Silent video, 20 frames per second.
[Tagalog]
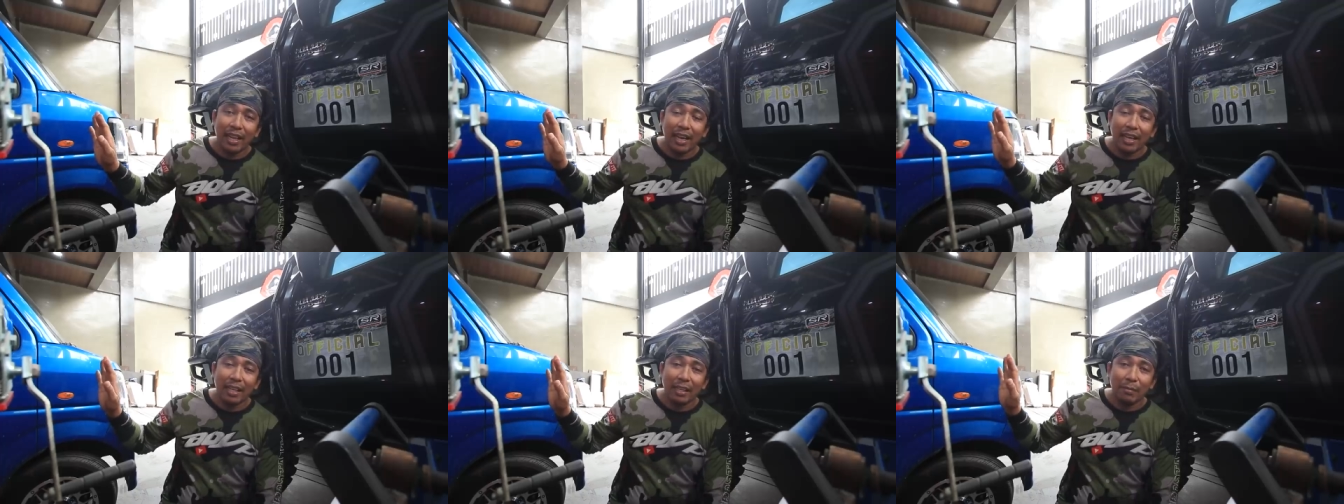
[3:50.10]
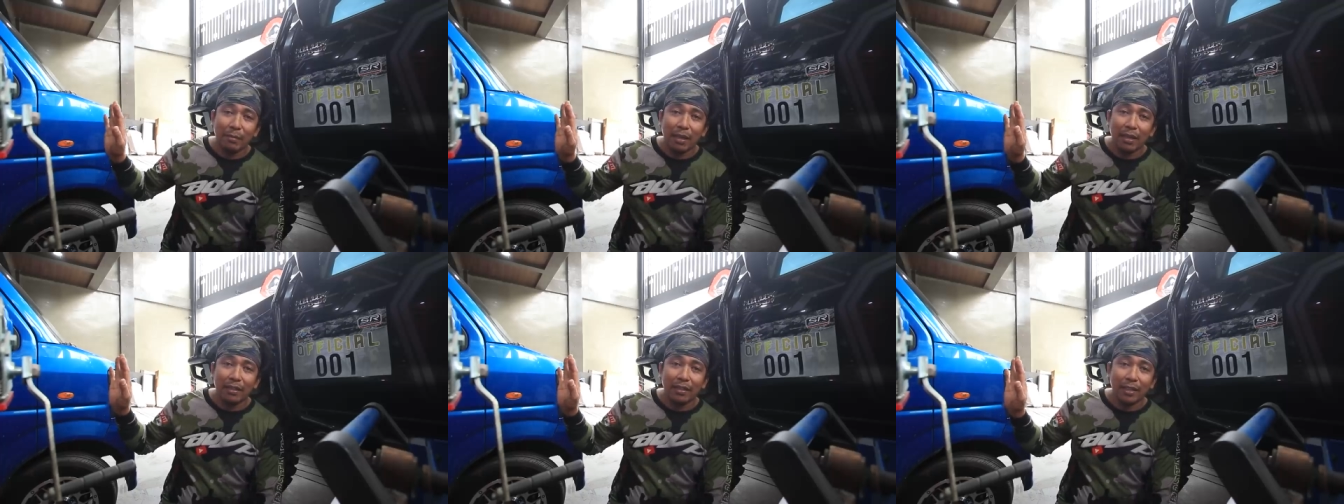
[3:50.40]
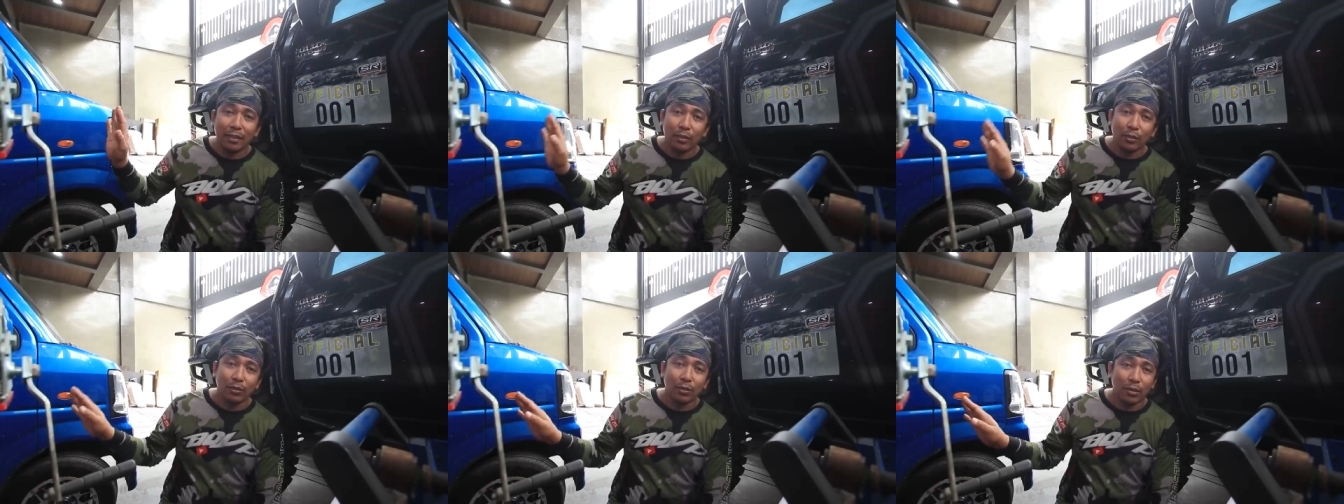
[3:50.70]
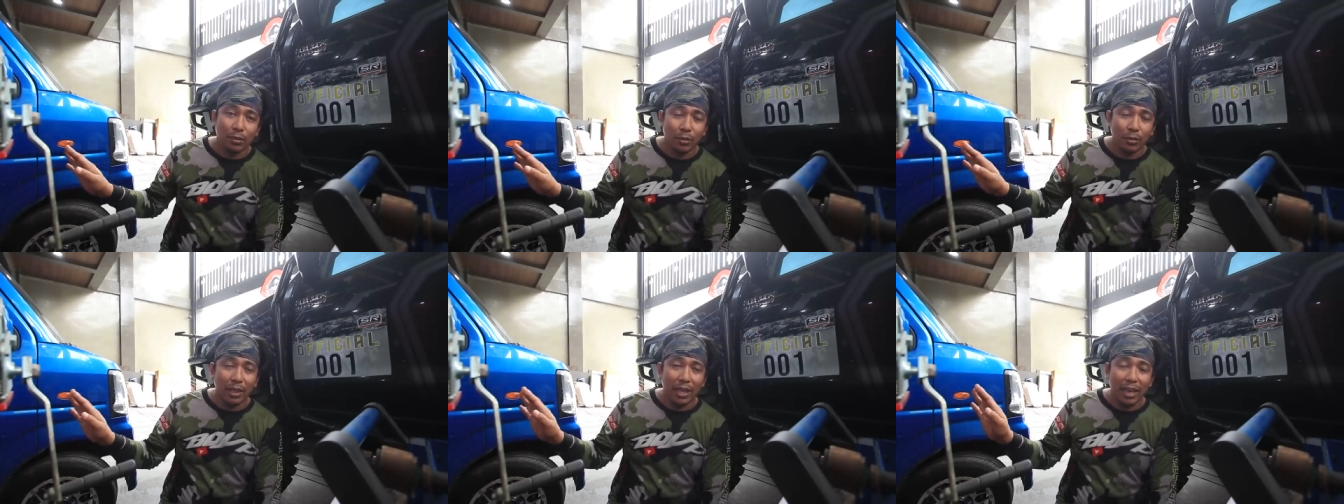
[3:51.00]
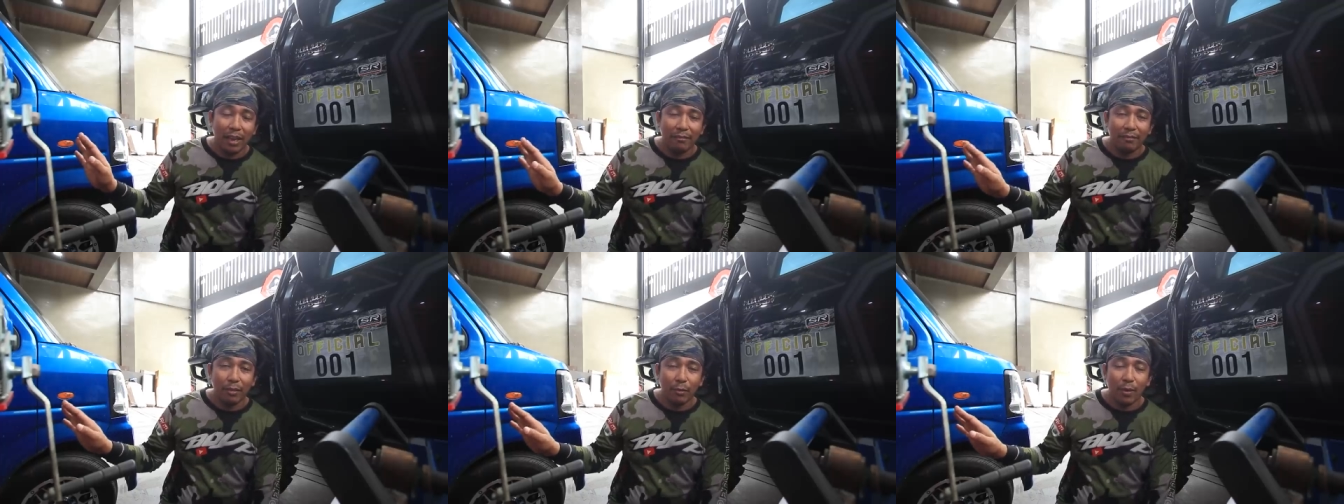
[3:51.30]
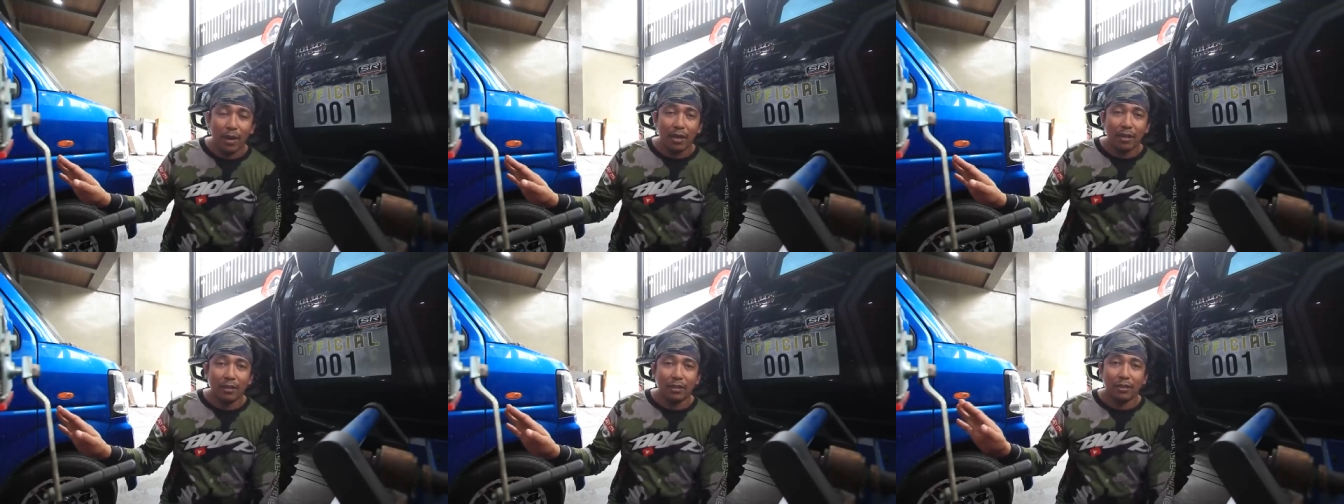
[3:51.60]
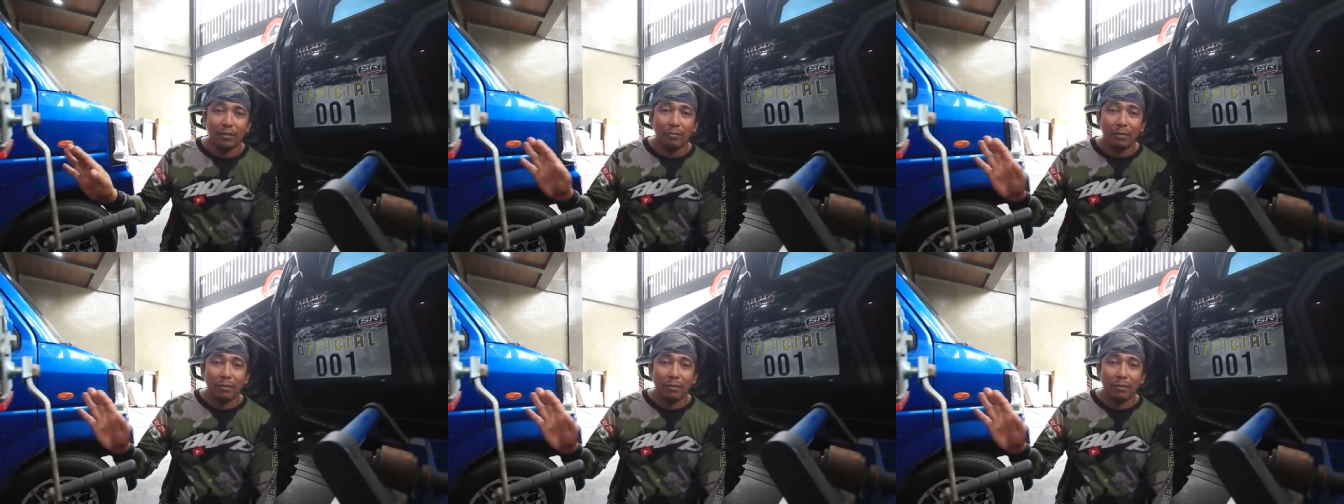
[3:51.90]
na kaalaman itong Suzuki Every Wagon,